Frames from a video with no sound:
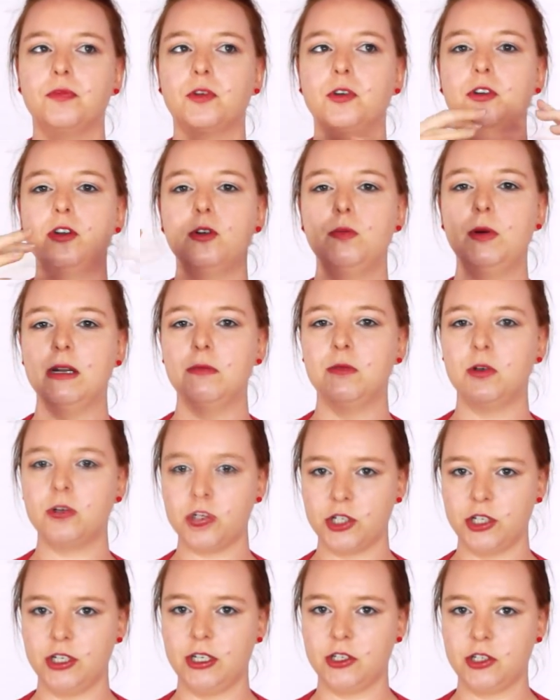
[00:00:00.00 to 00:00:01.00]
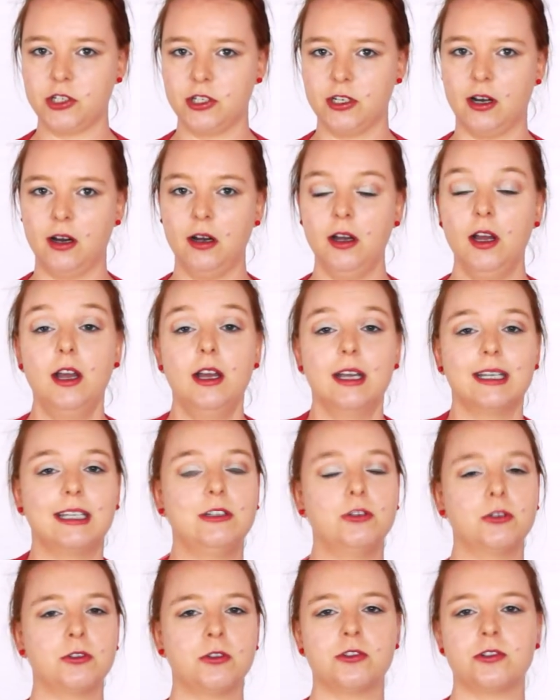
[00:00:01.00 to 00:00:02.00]
globalement chien-chat qui
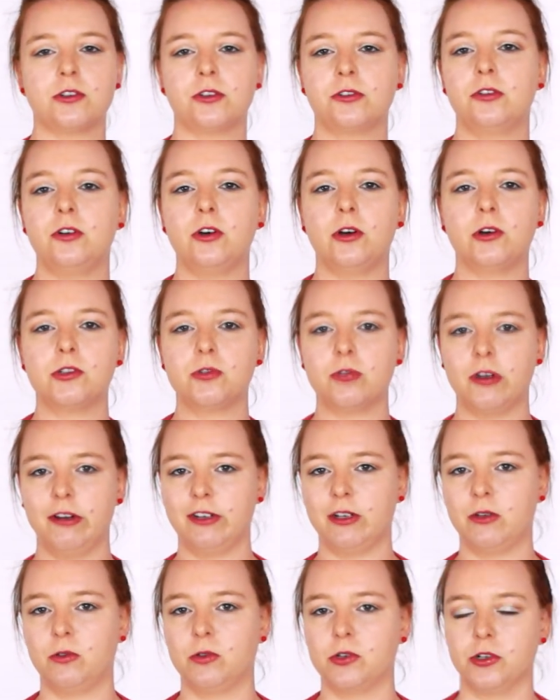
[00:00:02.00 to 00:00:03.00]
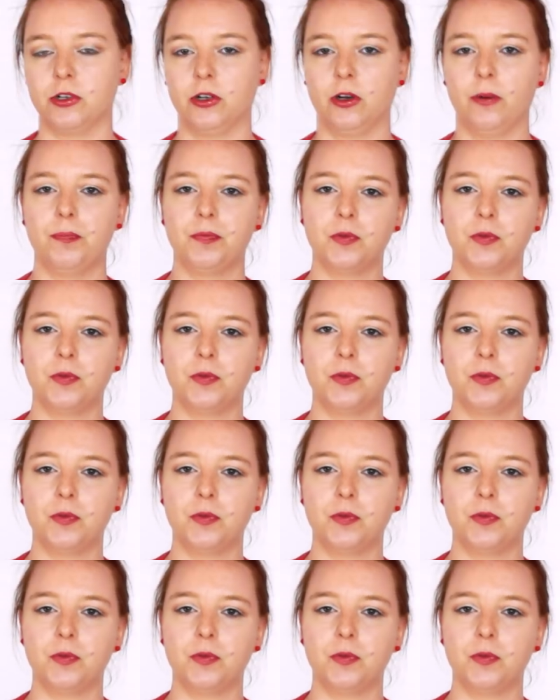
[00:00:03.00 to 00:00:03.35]
de temps en temps reçoivent un rongeur.